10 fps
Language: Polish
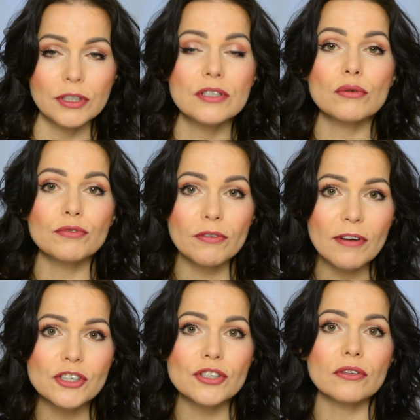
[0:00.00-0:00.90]
i
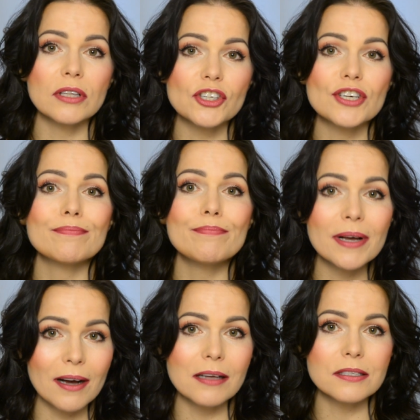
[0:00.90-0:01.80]
zrównoważy to nasze
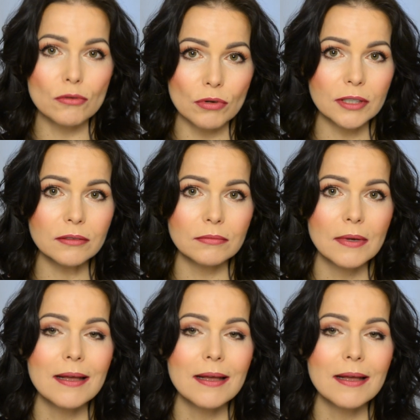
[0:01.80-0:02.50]
pH skóry,